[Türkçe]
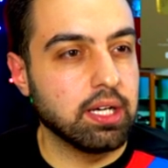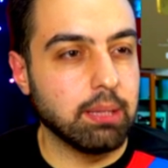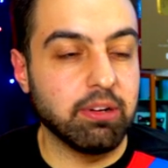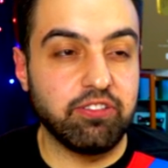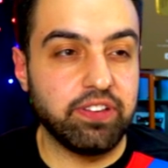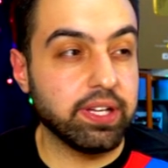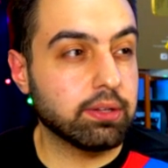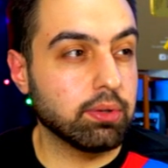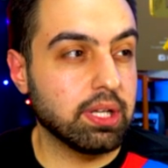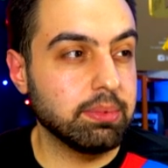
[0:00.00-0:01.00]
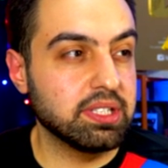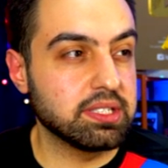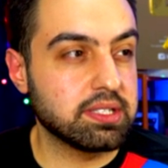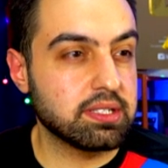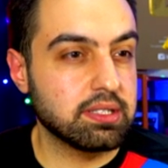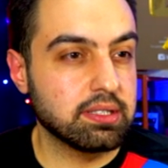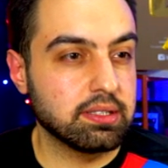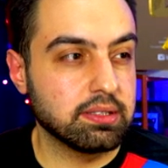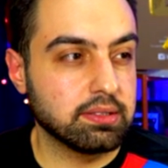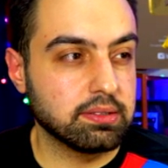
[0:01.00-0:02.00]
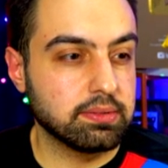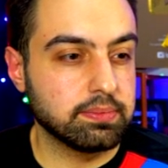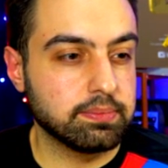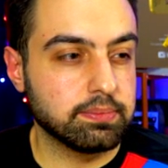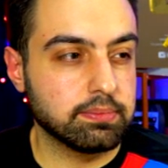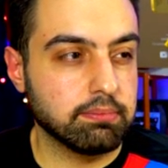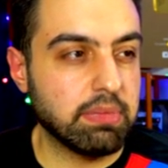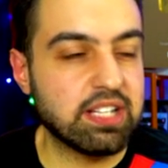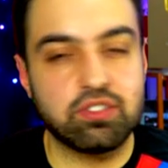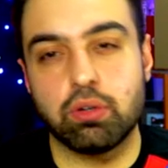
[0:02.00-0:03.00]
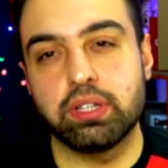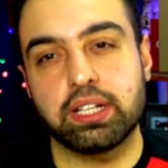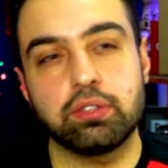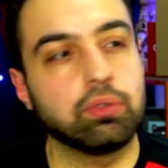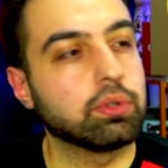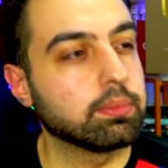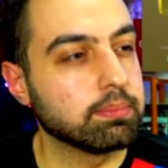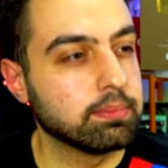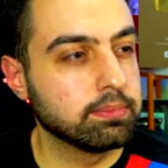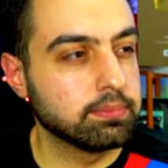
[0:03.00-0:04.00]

Ama fake de olabilir. Ben soldaki diyorum.